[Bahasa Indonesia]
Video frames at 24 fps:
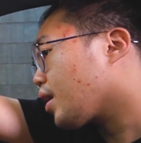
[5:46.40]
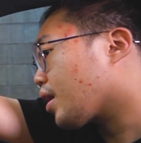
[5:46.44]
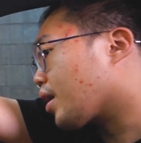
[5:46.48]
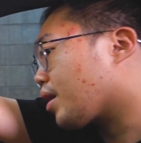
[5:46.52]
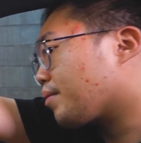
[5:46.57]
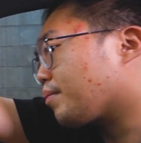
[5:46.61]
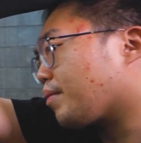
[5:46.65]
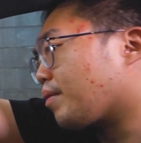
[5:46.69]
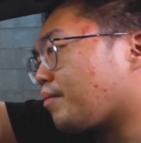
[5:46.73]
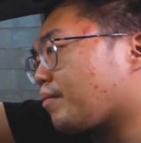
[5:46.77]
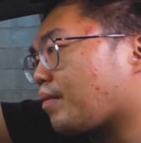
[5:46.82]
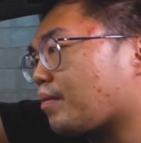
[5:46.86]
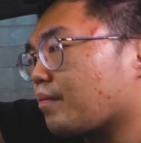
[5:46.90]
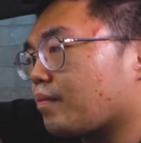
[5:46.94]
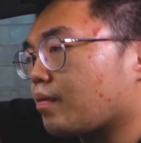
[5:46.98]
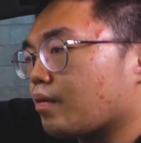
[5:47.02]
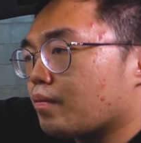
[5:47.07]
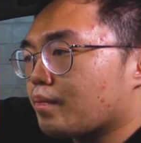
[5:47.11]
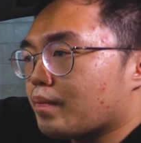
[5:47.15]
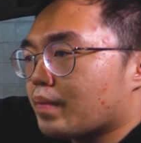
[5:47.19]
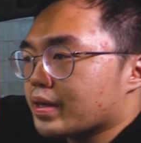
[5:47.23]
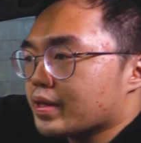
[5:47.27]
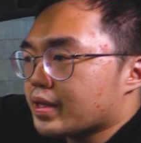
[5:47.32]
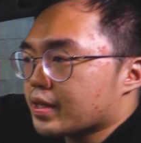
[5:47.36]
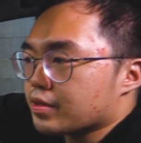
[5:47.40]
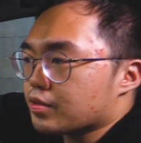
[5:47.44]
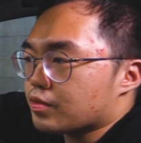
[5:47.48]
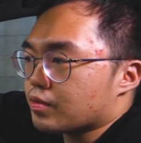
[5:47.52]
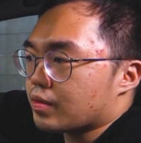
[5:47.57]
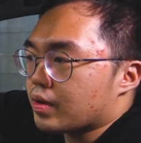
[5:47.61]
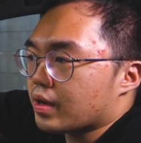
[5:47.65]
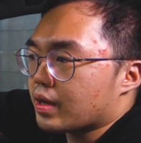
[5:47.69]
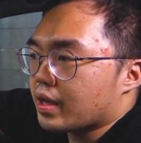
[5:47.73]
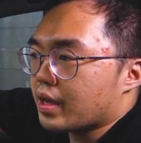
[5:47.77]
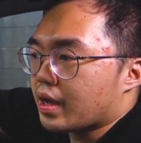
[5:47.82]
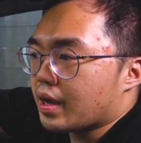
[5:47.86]
karena memang belum banyak
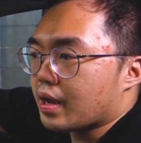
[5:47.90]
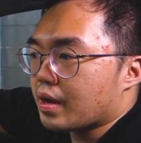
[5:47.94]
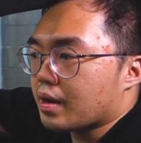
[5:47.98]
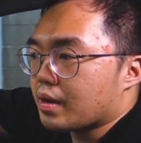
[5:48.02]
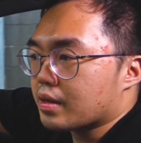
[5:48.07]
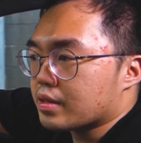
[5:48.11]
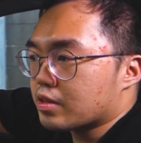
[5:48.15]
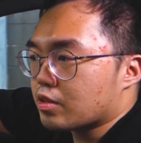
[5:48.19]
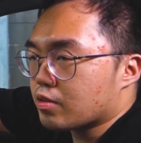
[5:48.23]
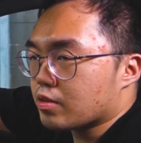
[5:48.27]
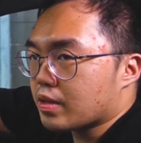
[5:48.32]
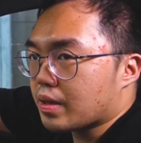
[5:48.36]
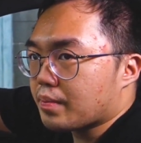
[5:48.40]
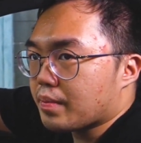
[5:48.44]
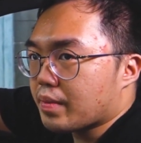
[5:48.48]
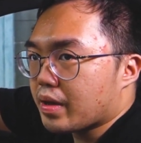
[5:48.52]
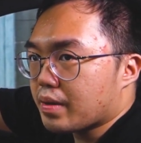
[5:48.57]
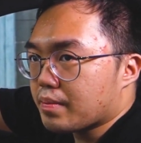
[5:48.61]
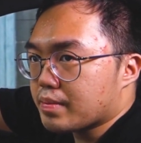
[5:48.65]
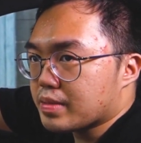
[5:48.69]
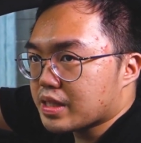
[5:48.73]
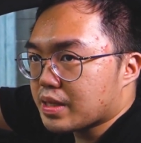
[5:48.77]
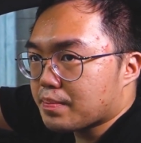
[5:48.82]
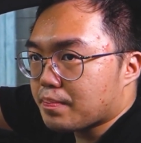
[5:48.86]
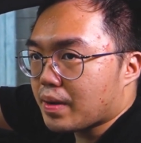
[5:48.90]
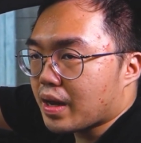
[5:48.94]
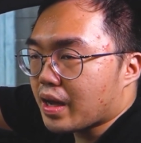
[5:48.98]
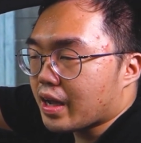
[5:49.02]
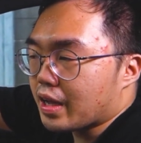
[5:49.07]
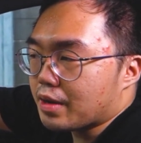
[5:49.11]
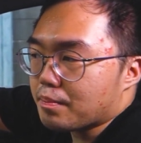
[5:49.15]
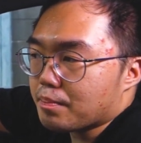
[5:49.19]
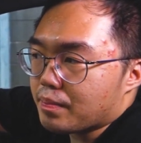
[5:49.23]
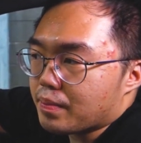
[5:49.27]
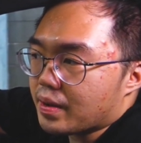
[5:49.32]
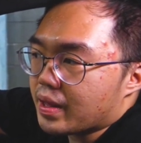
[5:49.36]
juga yang terutama yang bisa plug
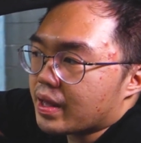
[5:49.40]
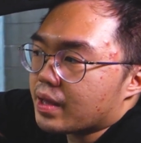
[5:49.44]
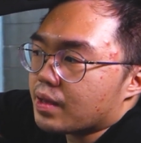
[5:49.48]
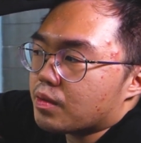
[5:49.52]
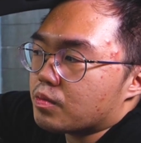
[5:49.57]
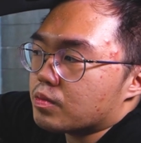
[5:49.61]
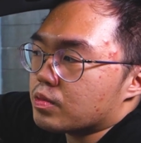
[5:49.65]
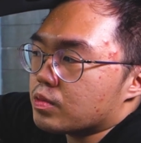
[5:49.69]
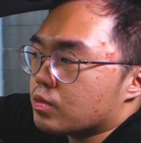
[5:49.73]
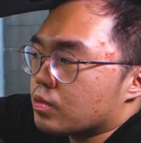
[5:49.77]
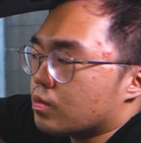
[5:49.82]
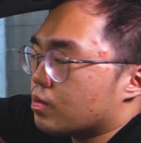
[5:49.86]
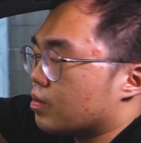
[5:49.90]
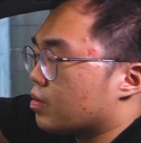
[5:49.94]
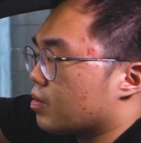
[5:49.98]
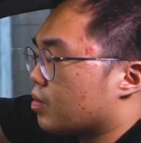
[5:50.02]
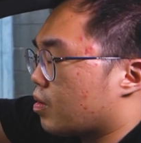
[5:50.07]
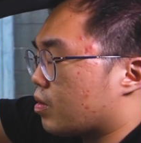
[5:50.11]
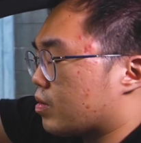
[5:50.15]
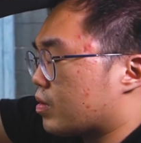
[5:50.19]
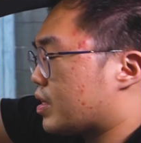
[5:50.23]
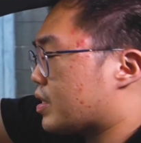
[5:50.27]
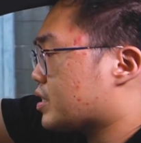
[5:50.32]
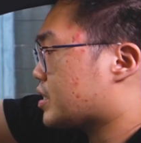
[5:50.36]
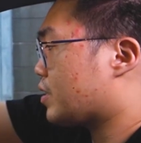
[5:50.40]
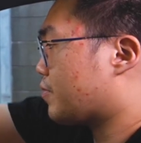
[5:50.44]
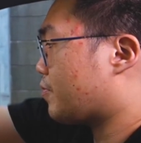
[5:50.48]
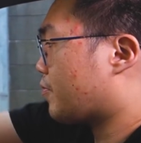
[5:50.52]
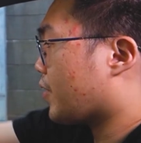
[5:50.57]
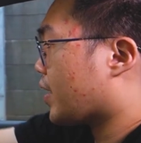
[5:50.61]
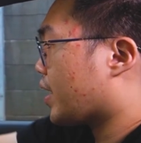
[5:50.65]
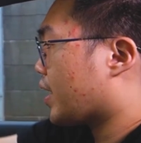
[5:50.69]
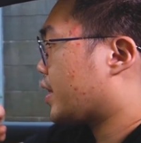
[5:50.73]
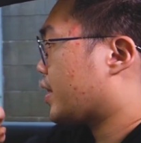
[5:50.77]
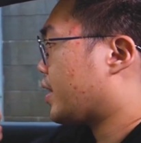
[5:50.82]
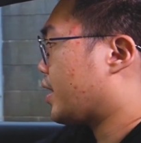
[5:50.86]
and play untuk Honda
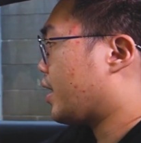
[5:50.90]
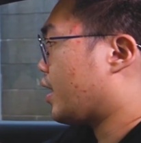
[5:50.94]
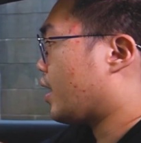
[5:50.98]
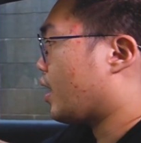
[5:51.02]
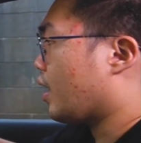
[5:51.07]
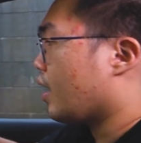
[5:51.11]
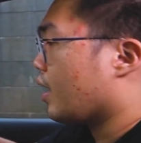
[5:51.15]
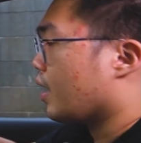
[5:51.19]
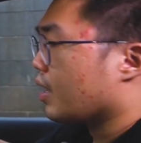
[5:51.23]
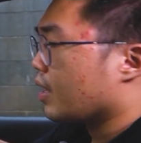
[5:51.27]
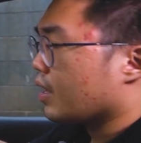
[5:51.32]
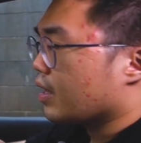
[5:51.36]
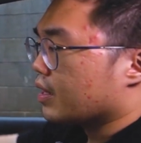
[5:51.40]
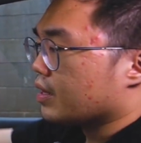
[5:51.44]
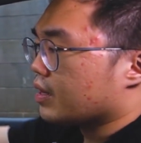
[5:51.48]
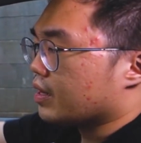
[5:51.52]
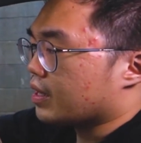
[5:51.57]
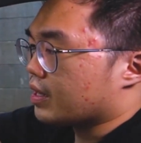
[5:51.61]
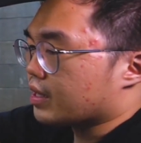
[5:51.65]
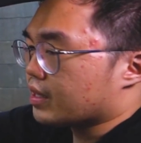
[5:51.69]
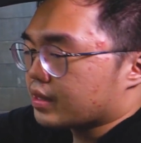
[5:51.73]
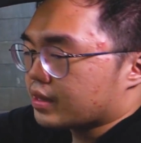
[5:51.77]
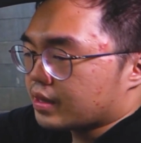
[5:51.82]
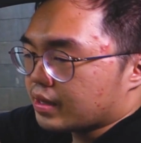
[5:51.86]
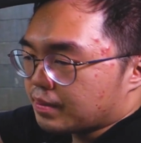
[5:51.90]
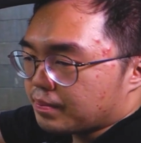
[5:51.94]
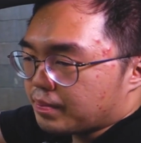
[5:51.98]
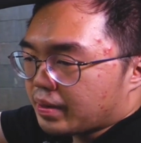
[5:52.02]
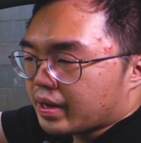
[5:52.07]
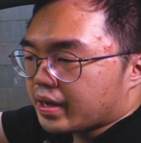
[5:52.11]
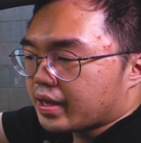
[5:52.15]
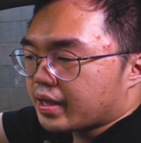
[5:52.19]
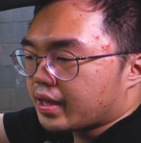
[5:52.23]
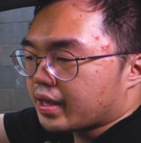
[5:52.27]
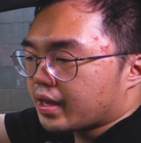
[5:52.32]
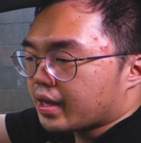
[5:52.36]
Civic ini. Nah, di
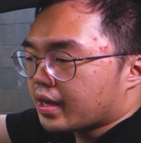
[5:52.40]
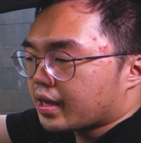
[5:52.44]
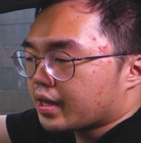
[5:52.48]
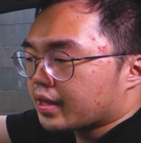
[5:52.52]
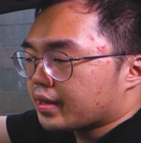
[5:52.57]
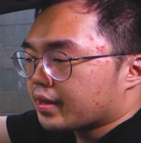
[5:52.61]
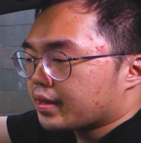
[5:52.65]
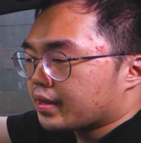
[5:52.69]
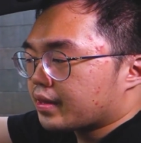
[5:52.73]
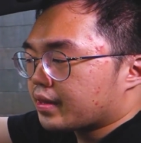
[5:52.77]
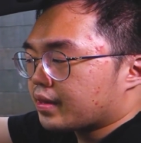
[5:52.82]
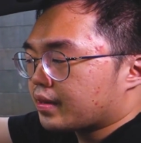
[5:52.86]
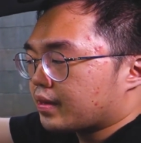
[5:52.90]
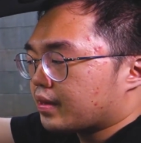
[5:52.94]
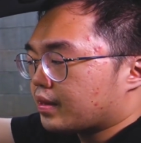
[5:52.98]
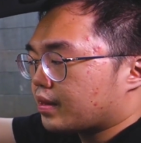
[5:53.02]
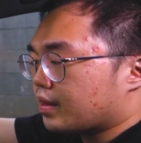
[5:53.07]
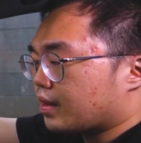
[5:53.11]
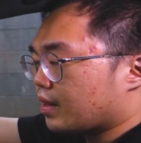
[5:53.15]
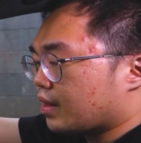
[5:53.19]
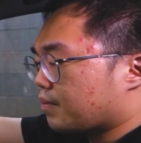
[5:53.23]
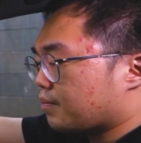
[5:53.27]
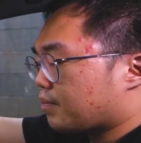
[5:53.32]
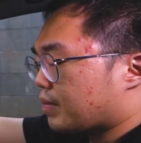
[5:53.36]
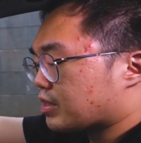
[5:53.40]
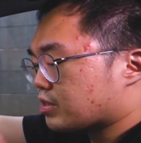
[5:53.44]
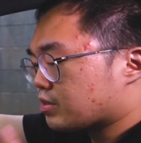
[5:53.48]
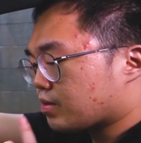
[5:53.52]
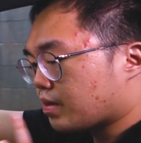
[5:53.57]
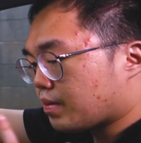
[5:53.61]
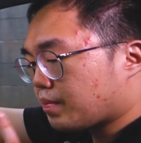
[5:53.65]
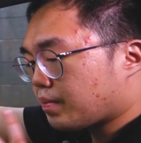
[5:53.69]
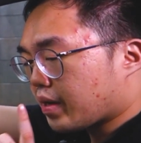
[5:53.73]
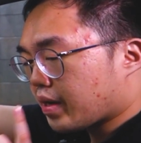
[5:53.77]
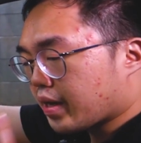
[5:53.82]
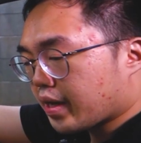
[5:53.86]
bagian
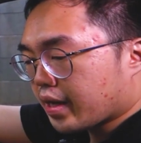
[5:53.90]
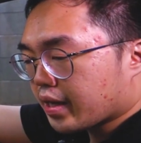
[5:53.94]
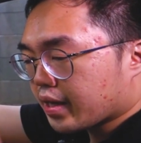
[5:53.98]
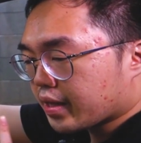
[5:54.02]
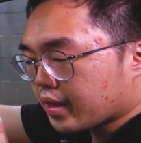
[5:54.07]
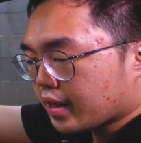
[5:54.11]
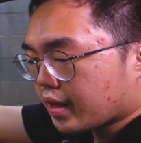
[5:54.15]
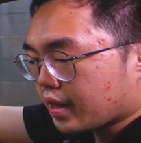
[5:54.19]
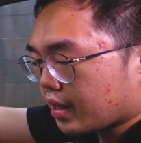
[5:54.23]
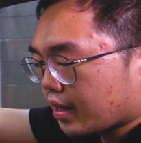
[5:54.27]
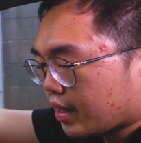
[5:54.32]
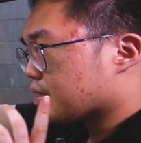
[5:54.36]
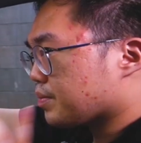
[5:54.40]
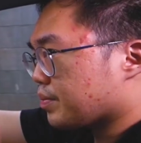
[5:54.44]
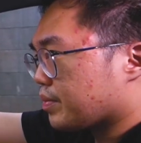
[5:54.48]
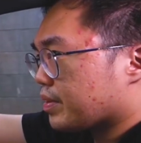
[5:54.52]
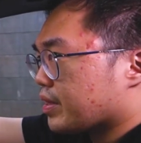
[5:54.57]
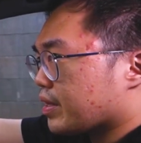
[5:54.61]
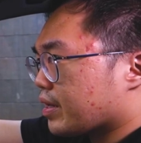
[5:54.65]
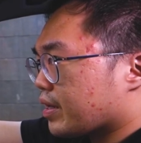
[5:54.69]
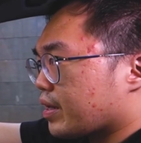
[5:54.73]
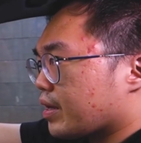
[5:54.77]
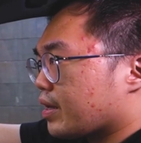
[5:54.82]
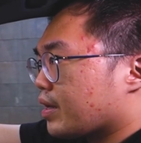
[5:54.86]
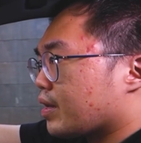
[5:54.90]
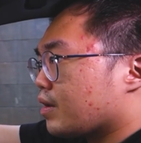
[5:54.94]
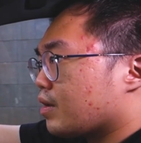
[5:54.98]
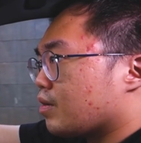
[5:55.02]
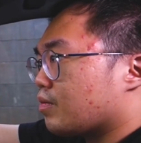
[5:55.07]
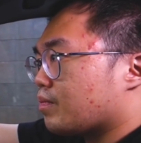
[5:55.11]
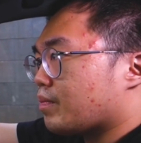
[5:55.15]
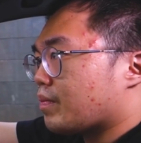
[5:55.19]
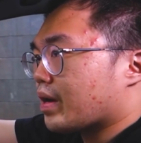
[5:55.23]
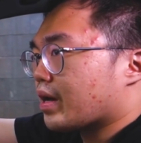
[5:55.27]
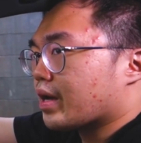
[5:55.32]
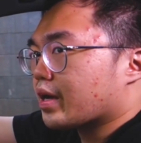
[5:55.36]
masuk ke bagian sebenarnya
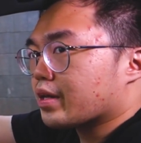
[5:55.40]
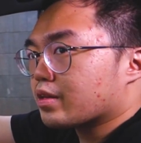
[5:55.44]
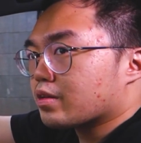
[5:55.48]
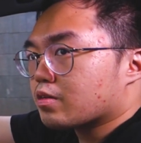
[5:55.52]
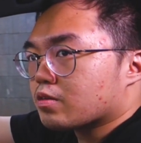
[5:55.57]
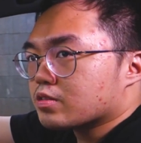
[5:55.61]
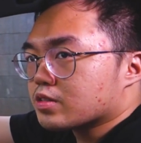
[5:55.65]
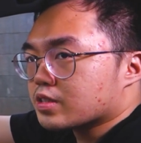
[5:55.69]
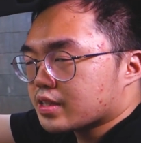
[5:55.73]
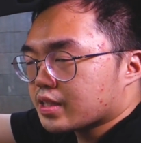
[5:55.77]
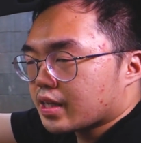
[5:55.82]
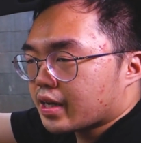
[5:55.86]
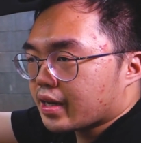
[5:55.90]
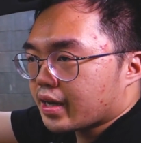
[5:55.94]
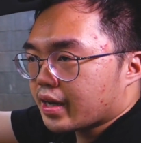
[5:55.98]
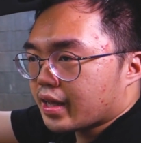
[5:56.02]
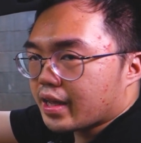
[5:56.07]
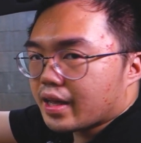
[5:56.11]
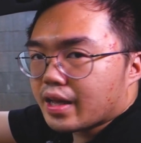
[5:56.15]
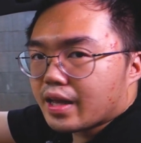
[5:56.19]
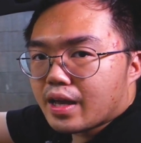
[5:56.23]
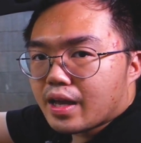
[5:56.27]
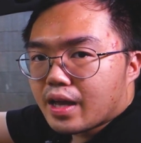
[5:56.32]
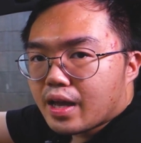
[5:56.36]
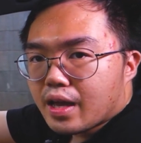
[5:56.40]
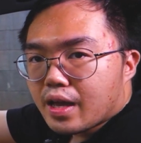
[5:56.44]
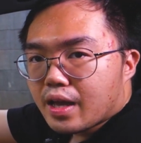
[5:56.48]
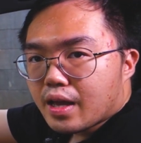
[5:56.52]
lumayan concerning